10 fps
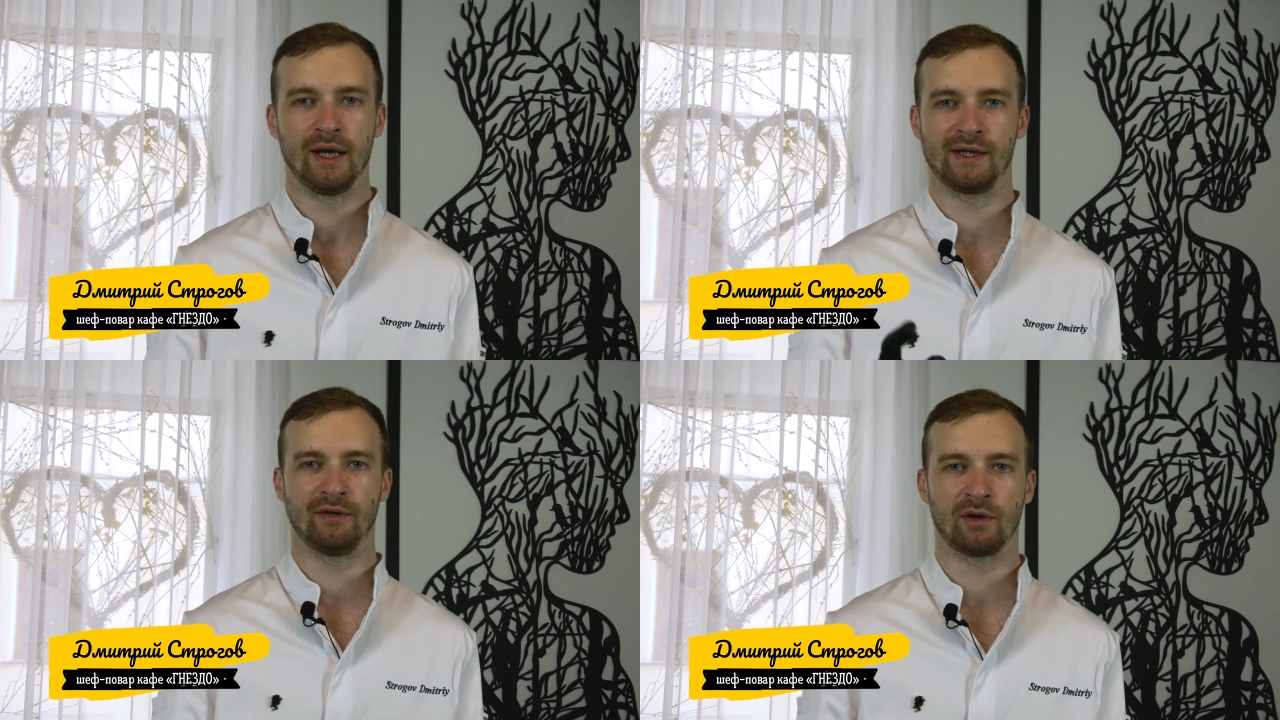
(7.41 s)

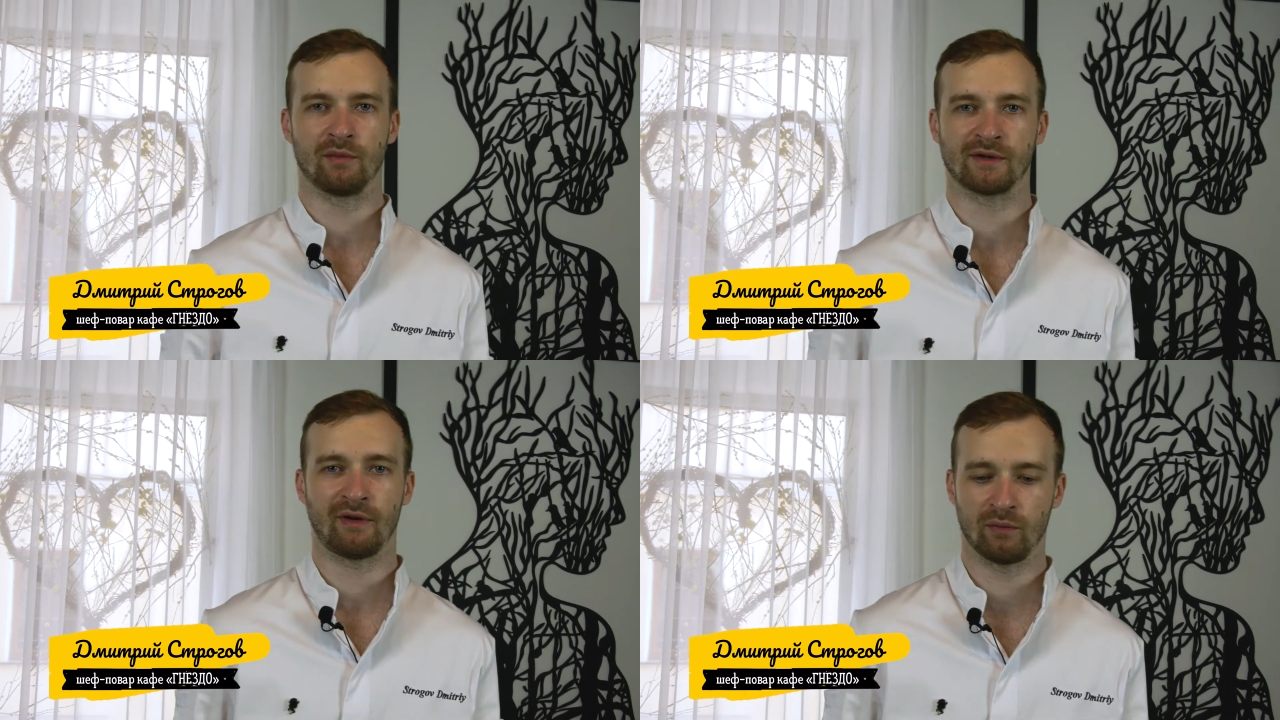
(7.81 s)
И
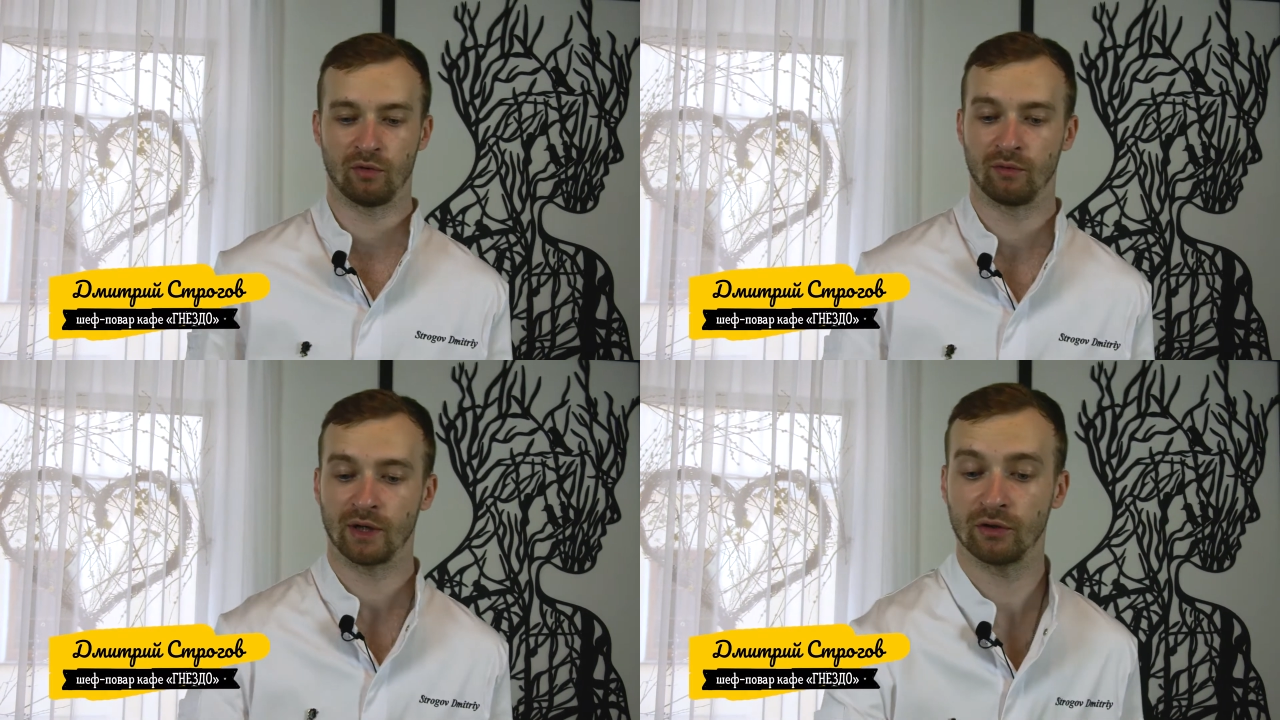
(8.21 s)
сегодня мы с
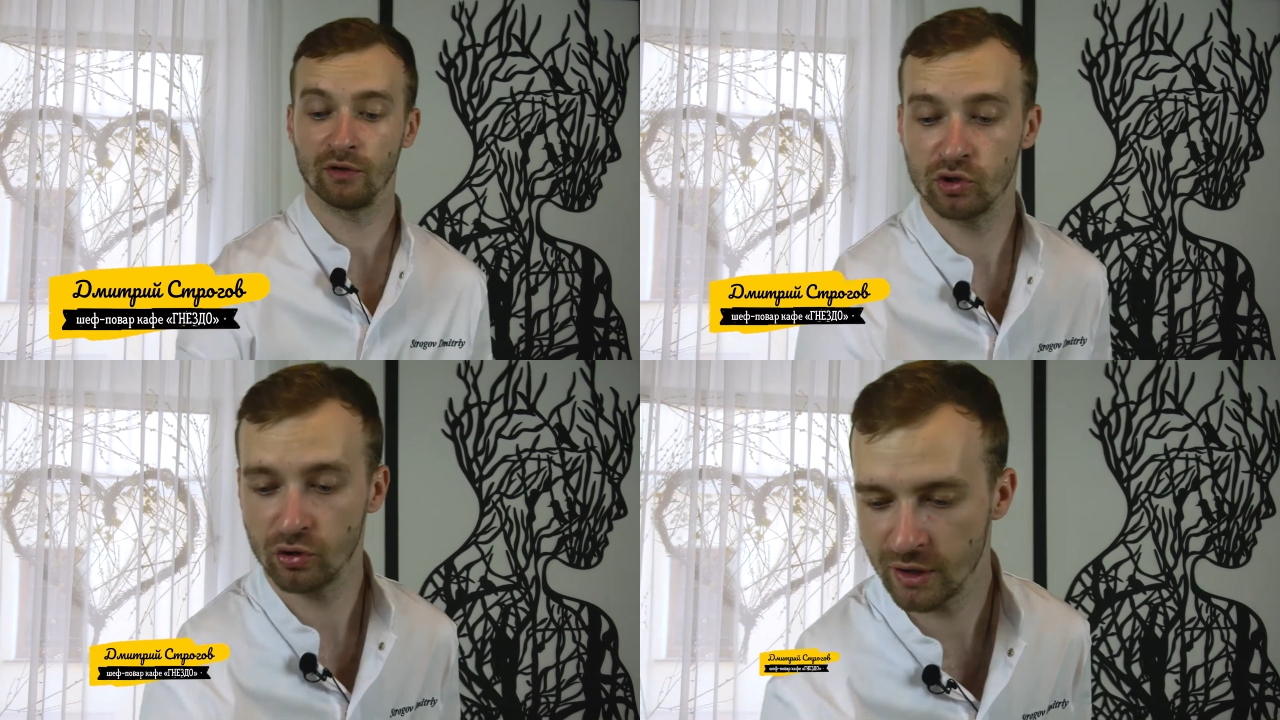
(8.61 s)
вами будем
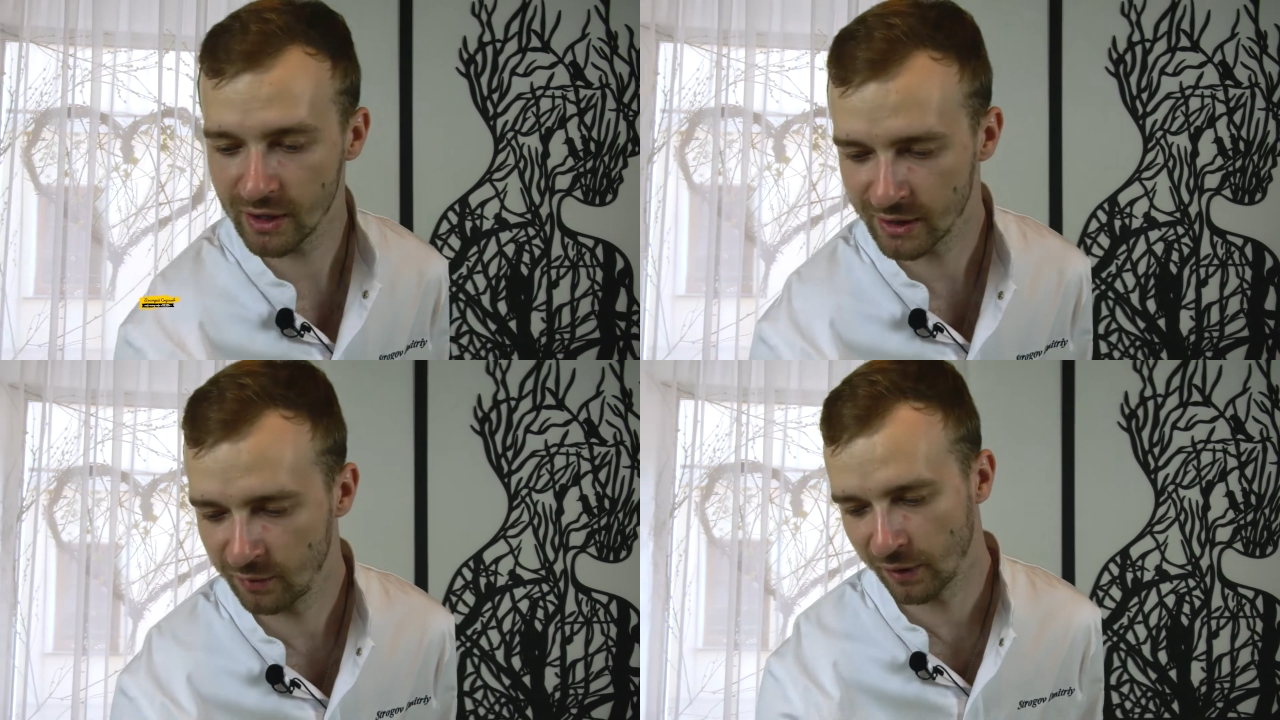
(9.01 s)
готовить
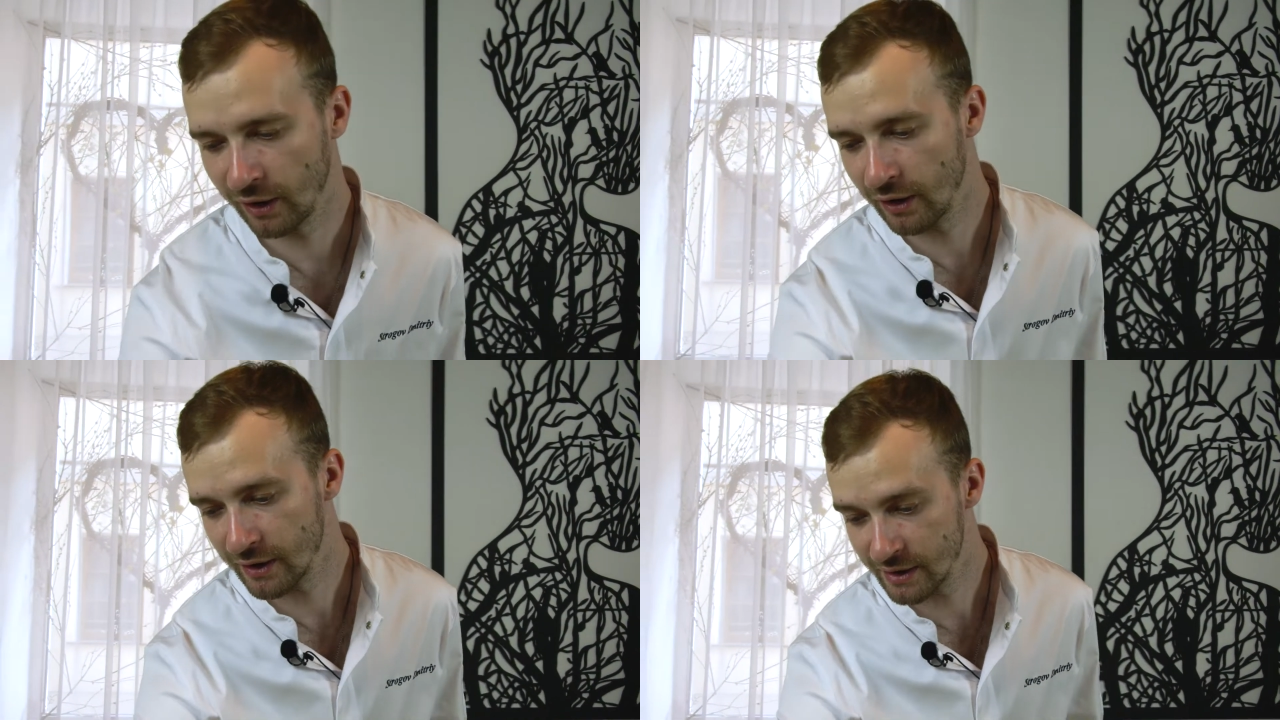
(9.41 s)
чудесные,
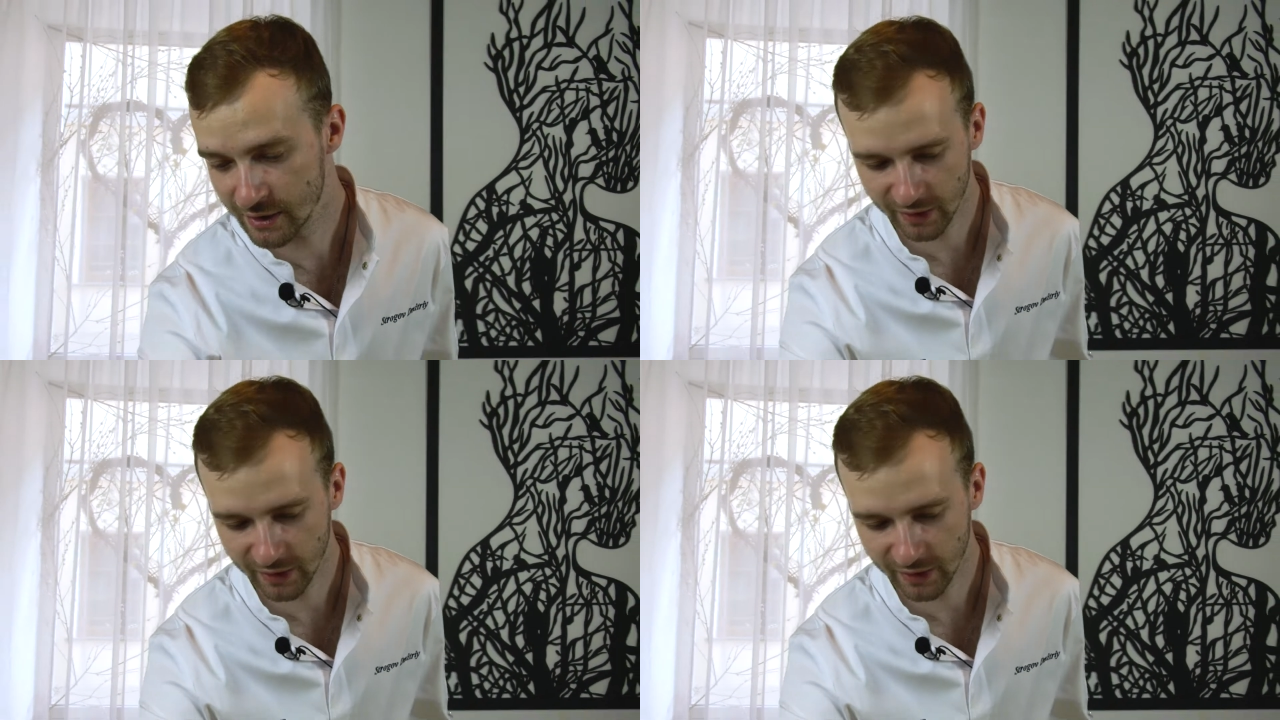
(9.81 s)
прекрасные